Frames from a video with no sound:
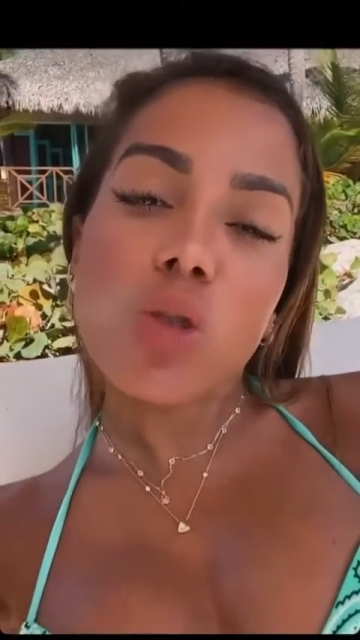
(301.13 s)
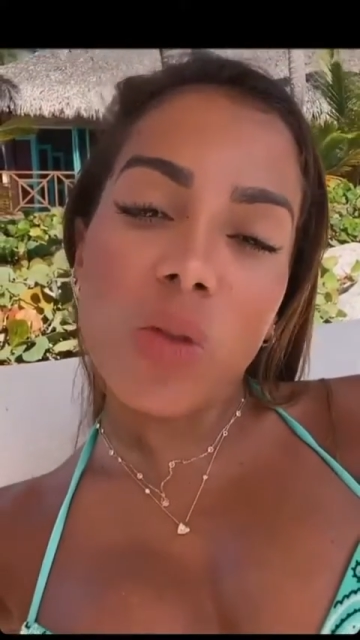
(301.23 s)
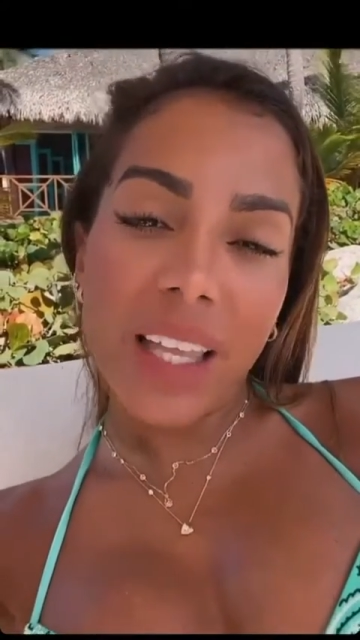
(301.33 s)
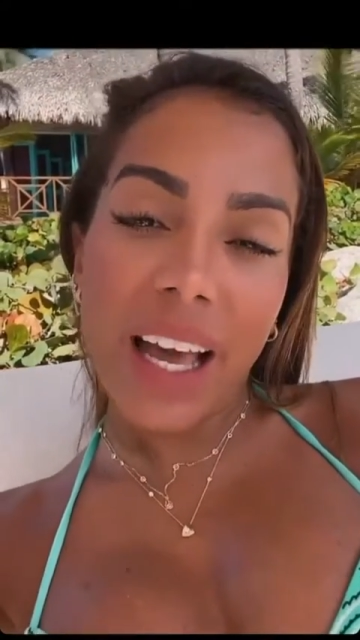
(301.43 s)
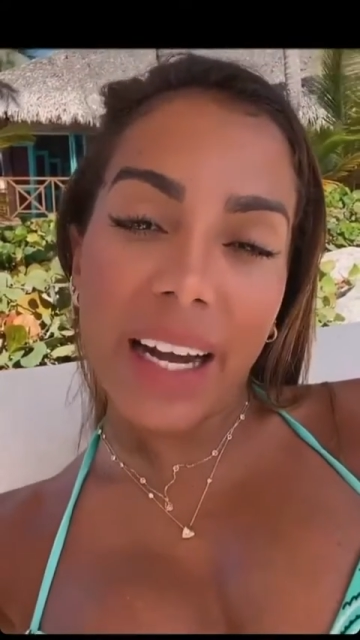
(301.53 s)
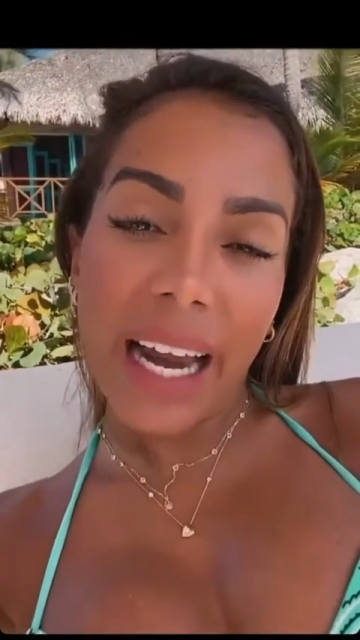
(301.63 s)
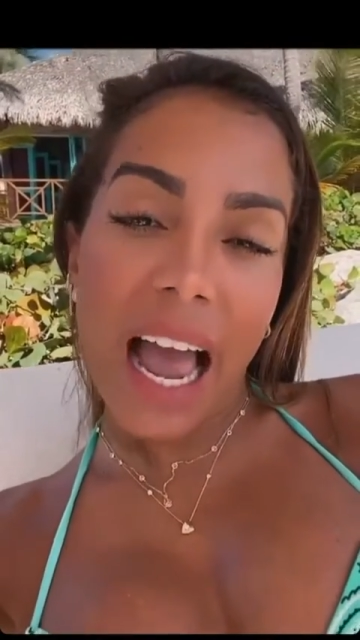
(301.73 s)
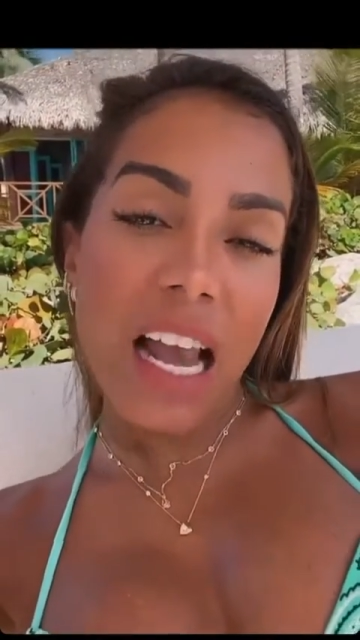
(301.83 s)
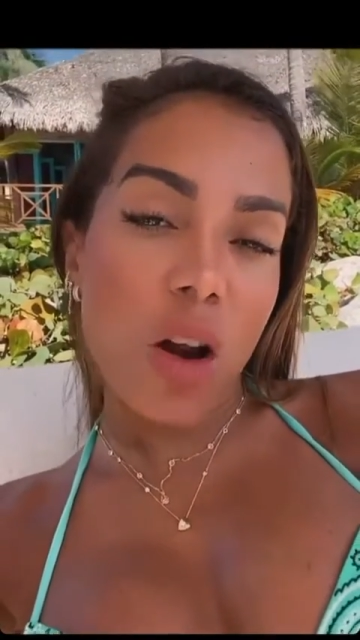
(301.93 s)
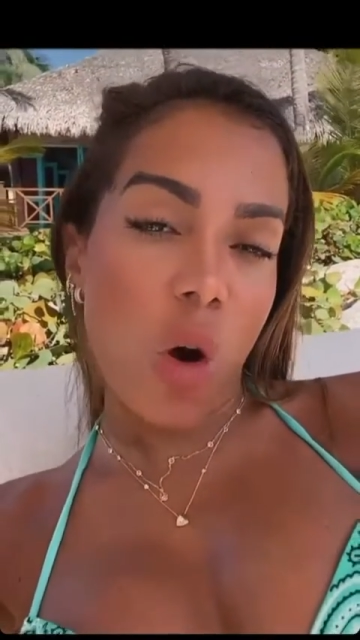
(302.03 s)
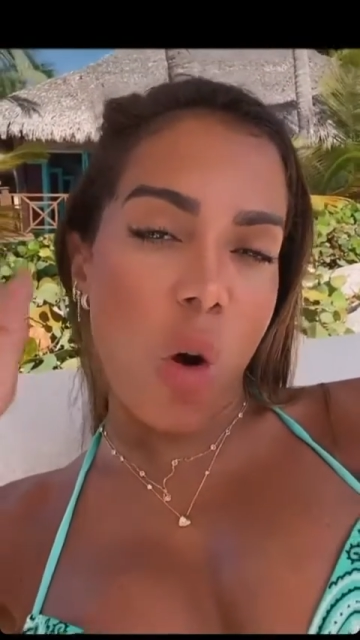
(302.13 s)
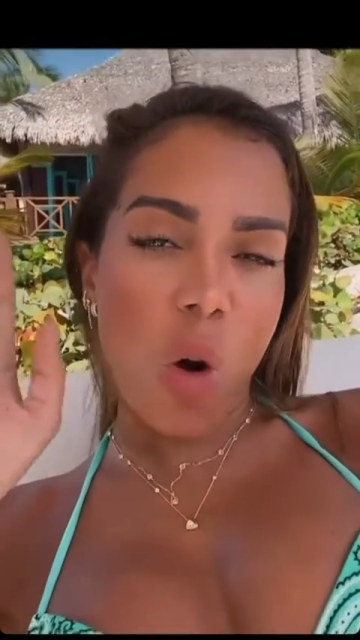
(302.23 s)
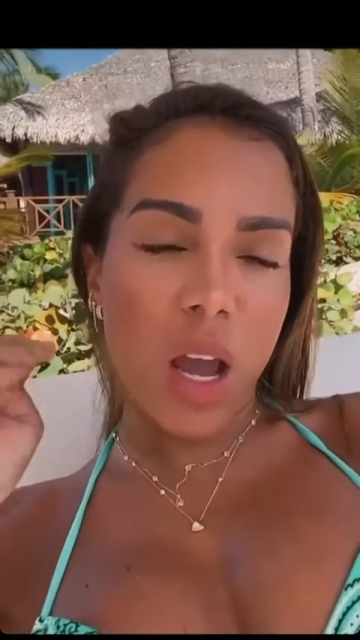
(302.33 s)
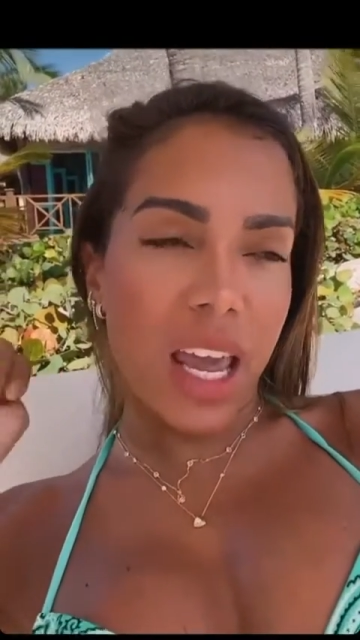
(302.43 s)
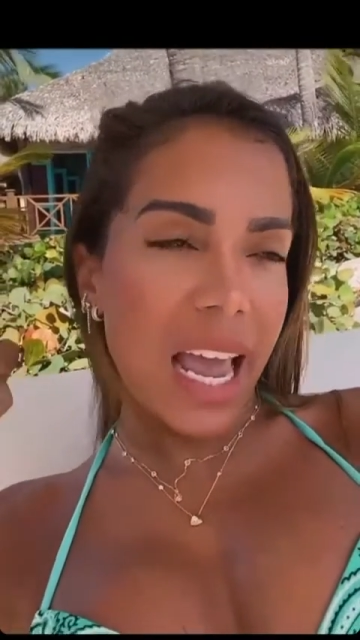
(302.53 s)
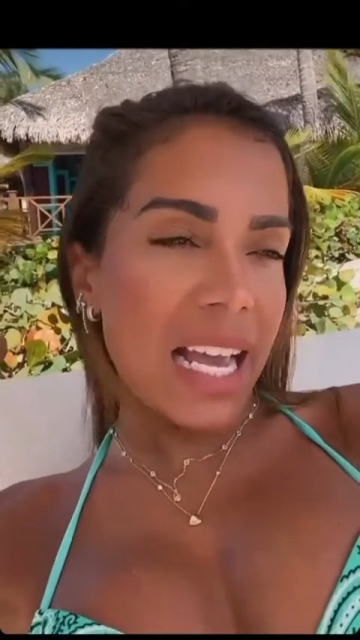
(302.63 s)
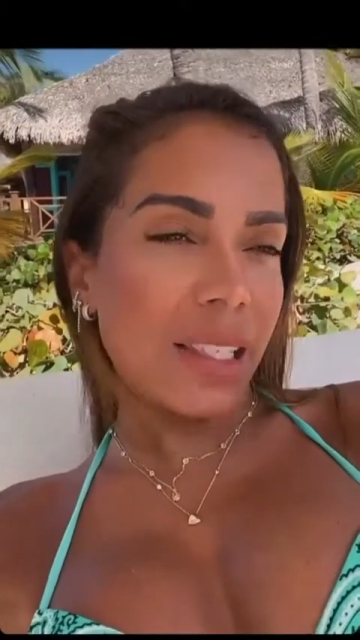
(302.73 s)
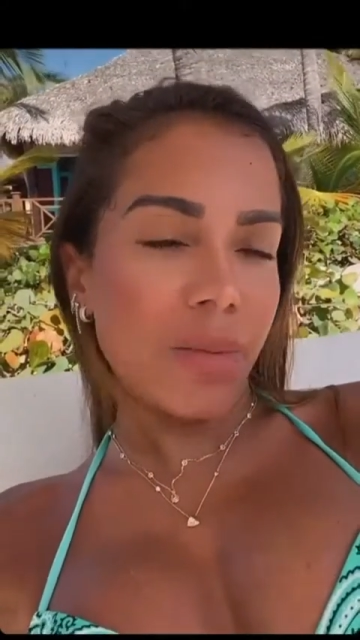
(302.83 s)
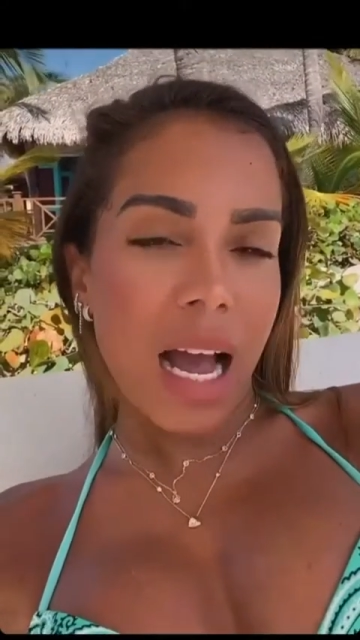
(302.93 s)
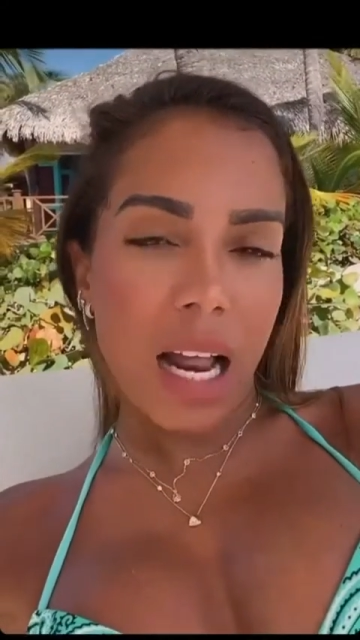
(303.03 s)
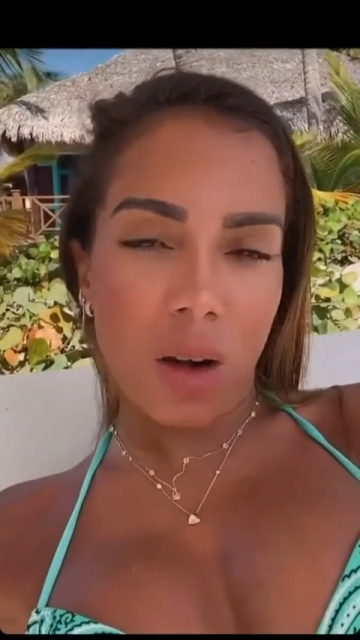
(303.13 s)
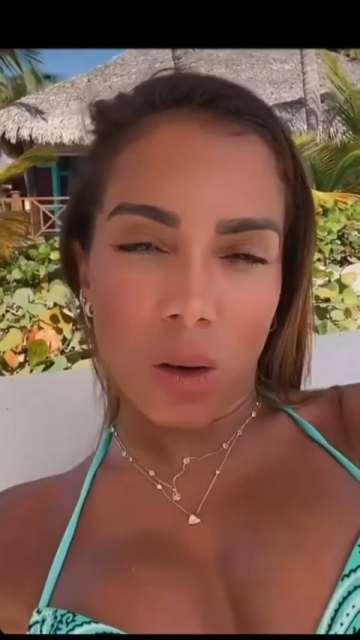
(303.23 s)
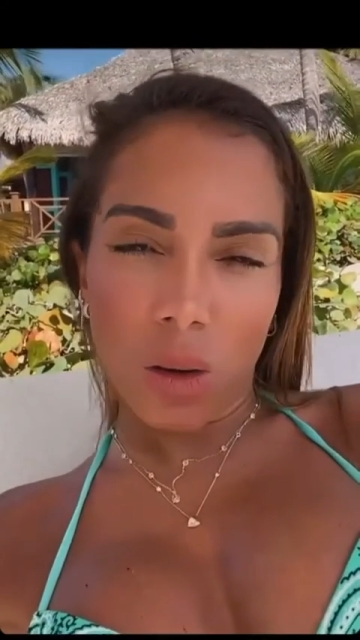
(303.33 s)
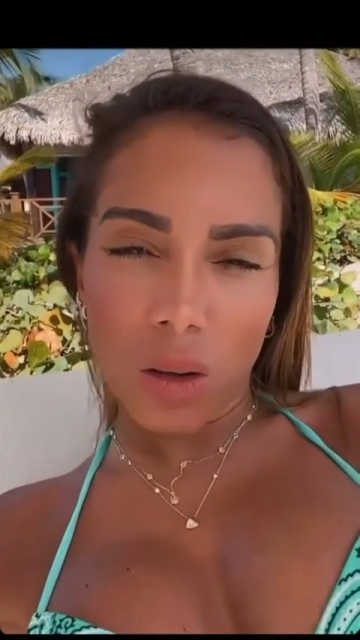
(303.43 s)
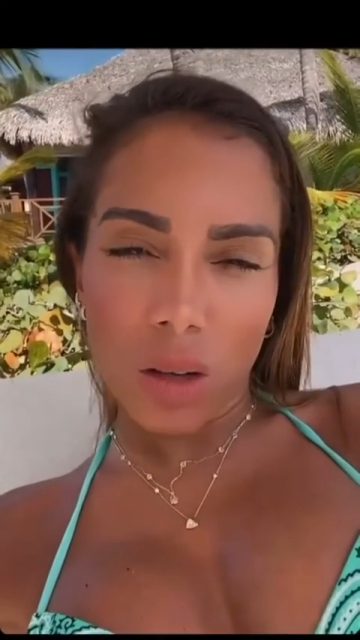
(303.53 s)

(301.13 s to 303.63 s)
su vida real, hoy es malo.